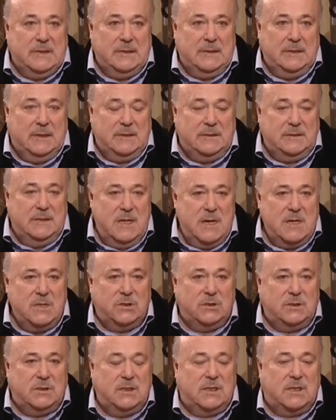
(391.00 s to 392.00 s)

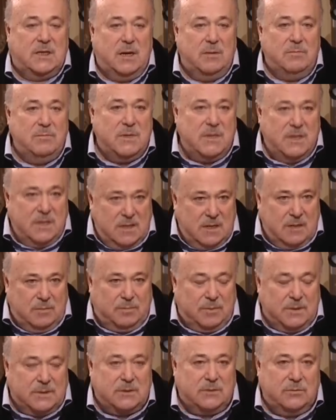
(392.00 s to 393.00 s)
однажды ко мне
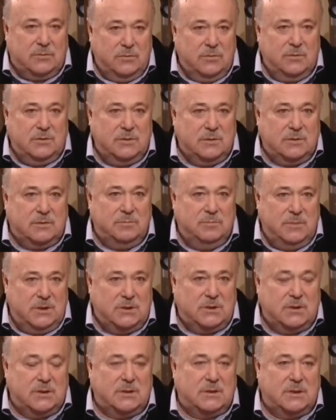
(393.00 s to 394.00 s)
подходит
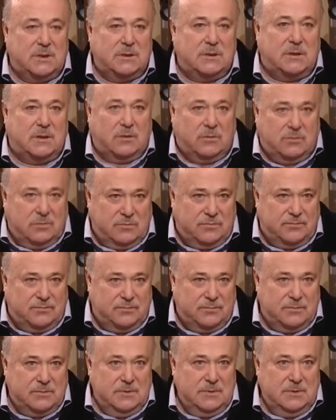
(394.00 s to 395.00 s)
Миша Шатров,
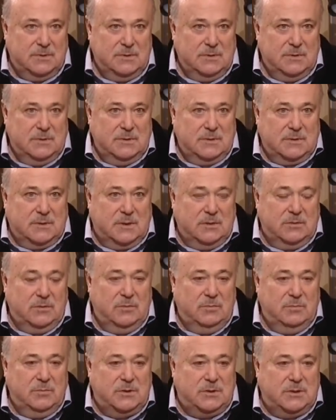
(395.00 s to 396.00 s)
с
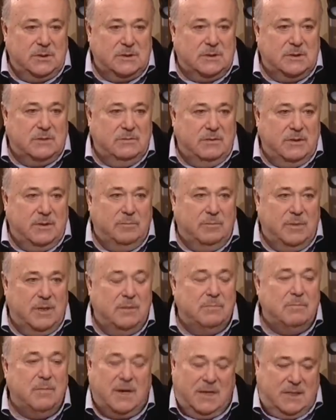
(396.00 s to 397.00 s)
которым мы, честно говоря,
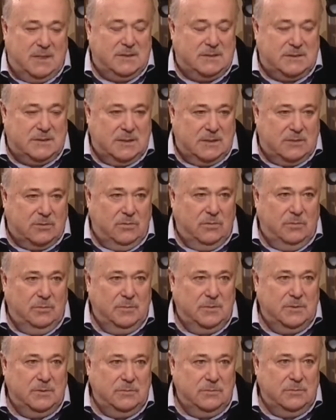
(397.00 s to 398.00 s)
были мало
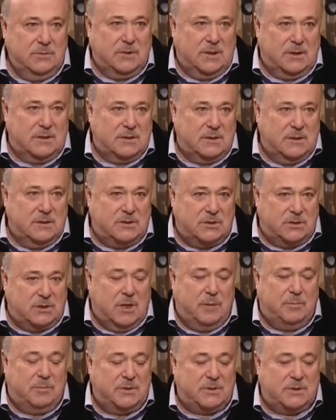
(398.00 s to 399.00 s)
знакомы, ну, так сказать,
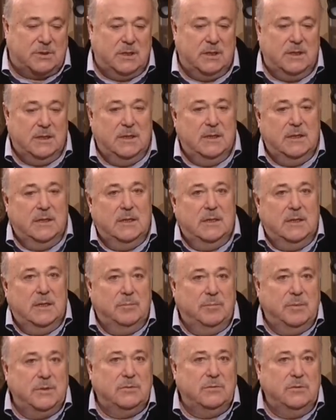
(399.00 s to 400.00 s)
шапошно.
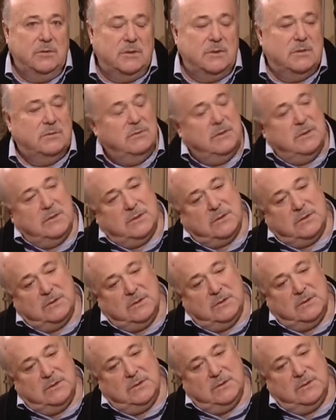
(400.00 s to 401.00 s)
И подходит и говорит,
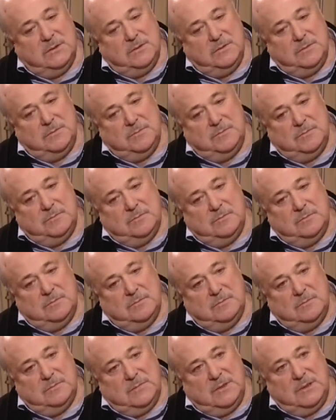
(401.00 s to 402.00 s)

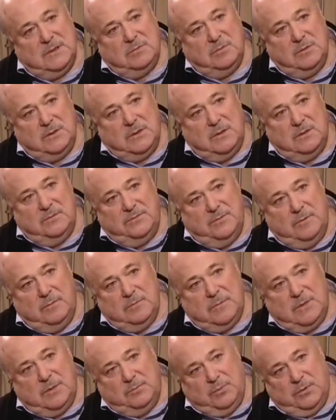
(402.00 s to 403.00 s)
э, я смотрел
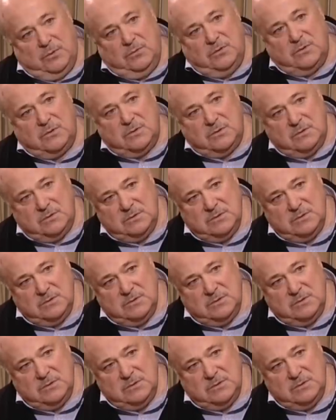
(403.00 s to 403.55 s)
фильм «Допрос»,